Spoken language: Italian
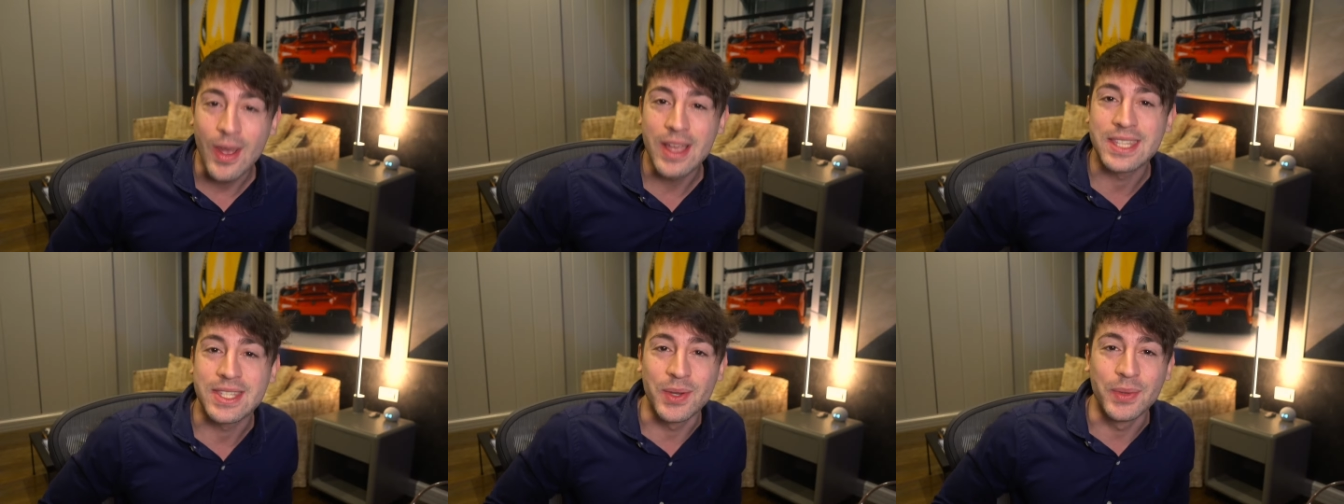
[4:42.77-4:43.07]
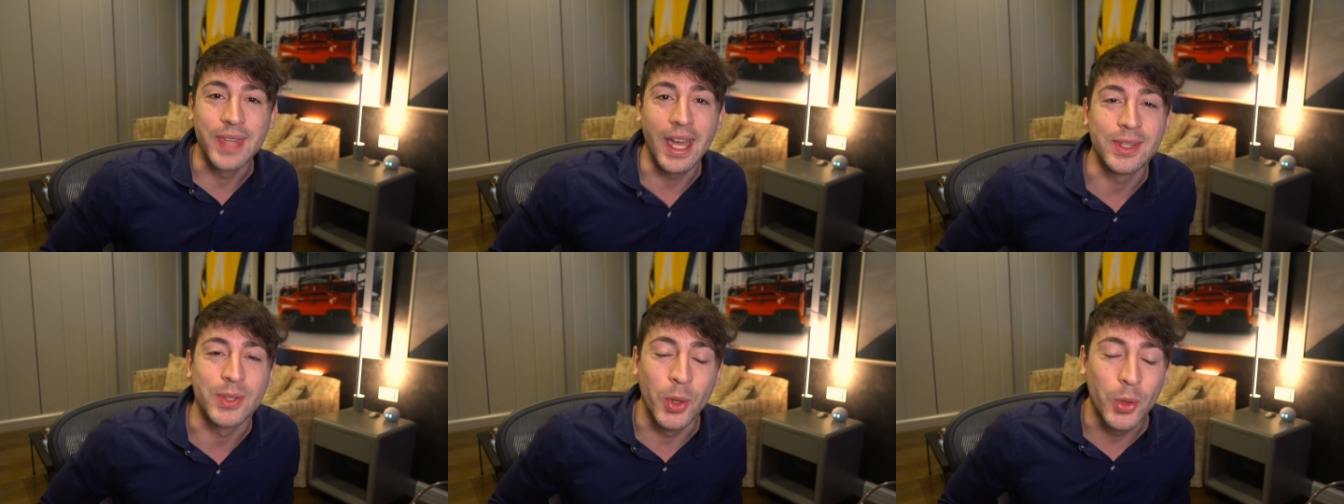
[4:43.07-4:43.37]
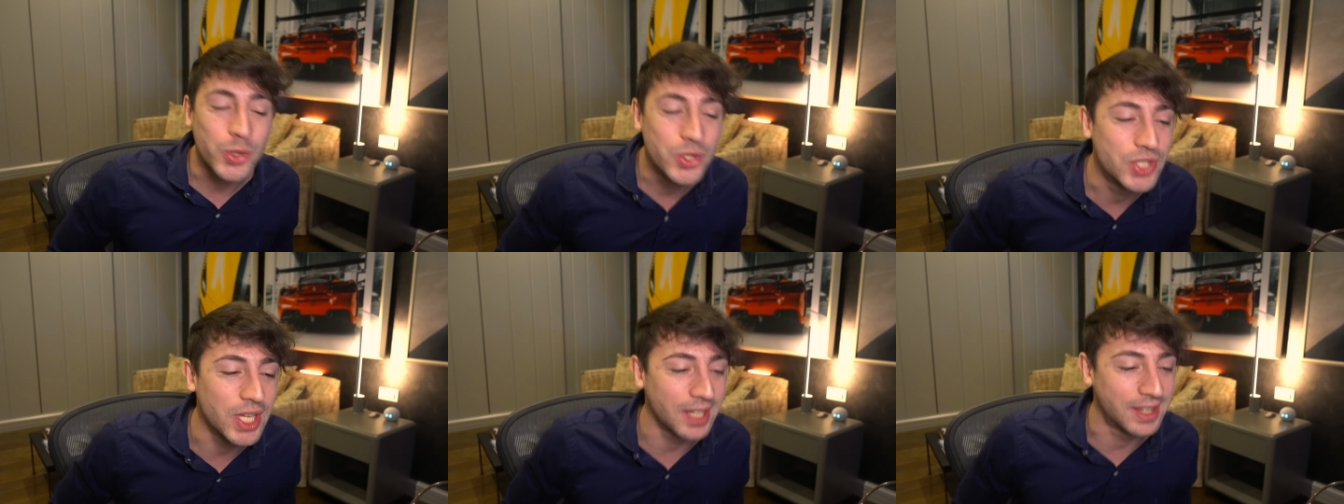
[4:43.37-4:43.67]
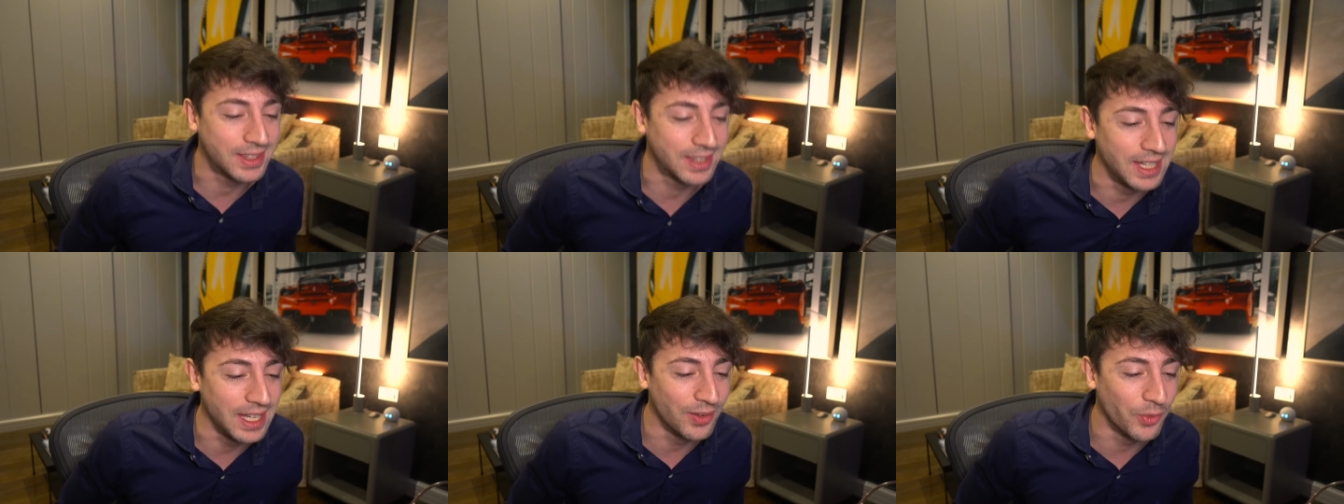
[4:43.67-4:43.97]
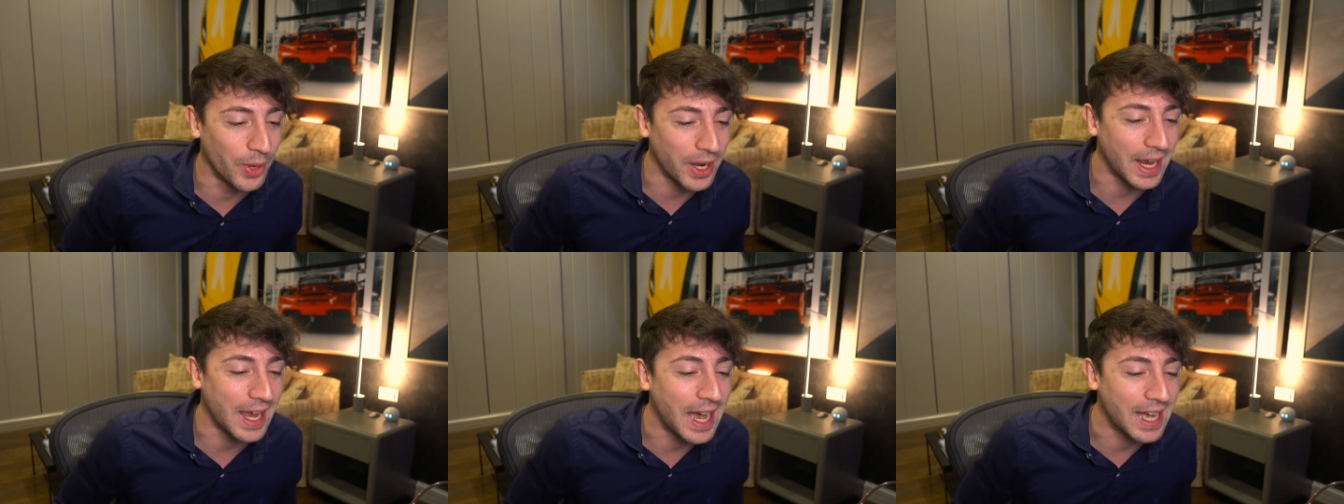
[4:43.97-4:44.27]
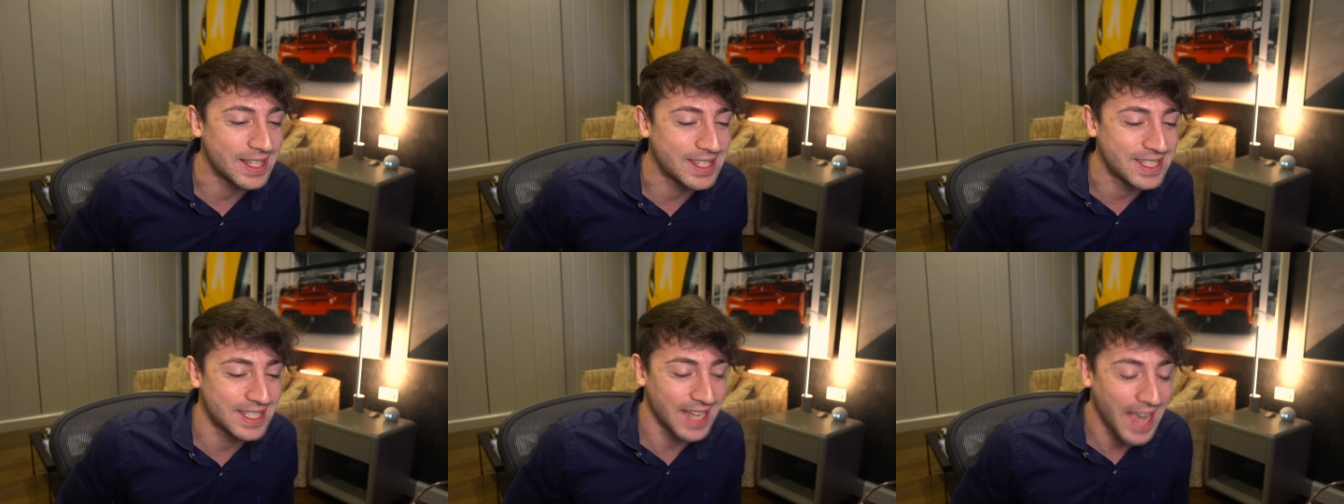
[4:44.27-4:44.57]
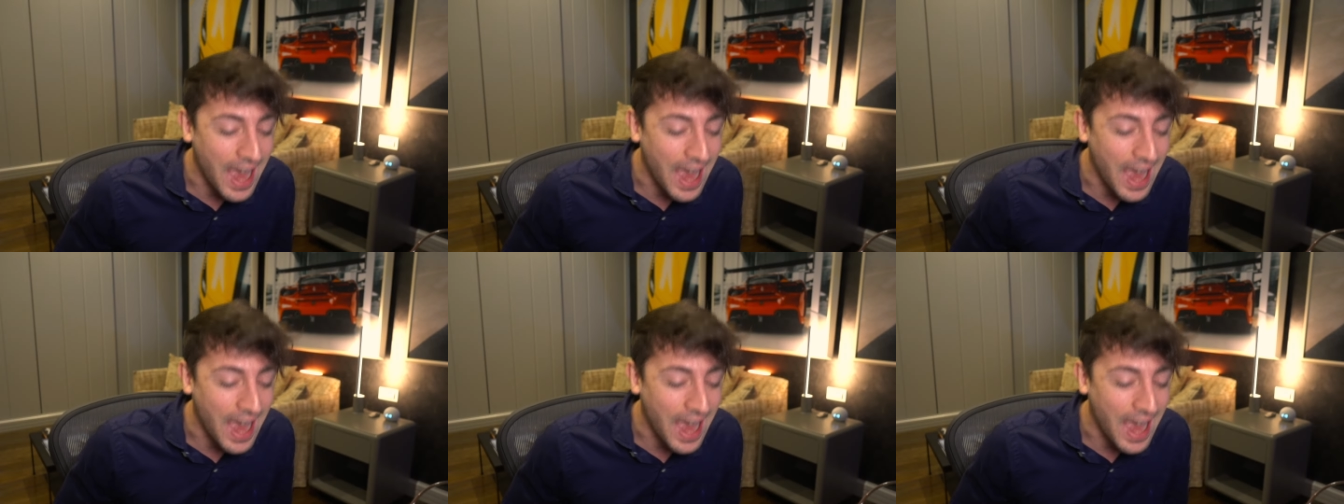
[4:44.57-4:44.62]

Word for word: Questo è un dato oggettivo, ragazzi,